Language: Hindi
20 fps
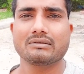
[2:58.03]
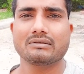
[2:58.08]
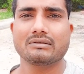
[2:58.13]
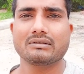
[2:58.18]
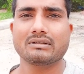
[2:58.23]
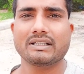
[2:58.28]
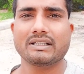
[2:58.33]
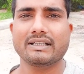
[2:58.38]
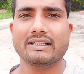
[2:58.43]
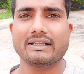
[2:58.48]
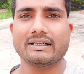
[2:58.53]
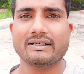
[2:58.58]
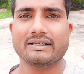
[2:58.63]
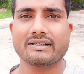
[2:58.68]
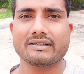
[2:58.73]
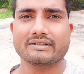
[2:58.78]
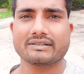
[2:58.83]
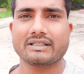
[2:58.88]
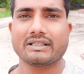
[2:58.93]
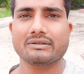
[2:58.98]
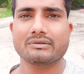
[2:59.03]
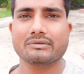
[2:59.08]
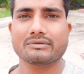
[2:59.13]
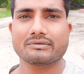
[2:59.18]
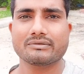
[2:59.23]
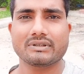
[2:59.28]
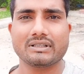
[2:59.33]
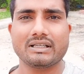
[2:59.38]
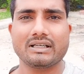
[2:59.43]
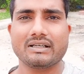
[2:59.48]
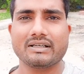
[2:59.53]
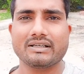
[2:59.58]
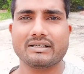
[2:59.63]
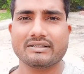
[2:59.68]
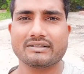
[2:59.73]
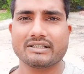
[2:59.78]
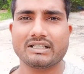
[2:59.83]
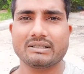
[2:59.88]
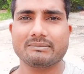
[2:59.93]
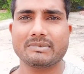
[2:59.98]
और देखिए डेढ़ साल हो चुका है
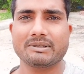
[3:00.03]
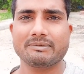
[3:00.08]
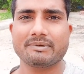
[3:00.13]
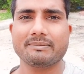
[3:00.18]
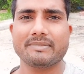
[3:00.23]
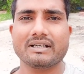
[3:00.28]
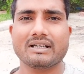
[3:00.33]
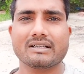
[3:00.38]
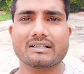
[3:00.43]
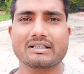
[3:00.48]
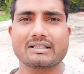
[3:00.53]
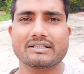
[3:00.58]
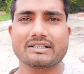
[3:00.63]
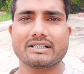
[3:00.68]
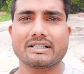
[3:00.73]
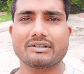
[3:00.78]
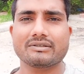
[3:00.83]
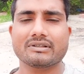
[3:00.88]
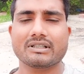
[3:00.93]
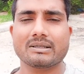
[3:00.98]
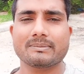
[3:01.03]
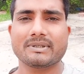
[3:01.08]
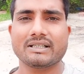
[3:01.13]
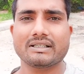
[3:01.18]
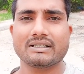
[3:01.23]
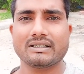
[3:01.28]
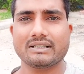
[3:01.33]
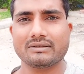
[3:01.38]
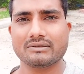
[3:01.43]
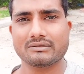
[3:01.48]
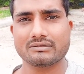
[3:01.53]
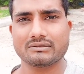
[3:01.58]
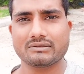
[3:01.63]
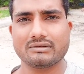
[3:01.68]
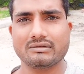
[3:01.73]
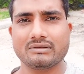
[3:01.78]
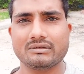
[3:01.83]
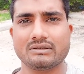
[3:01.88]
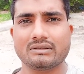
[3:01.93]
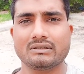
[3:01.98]
डेढ़ साल में भी मेरा कर्ज नहीं उतर पा रहा है दोस्तों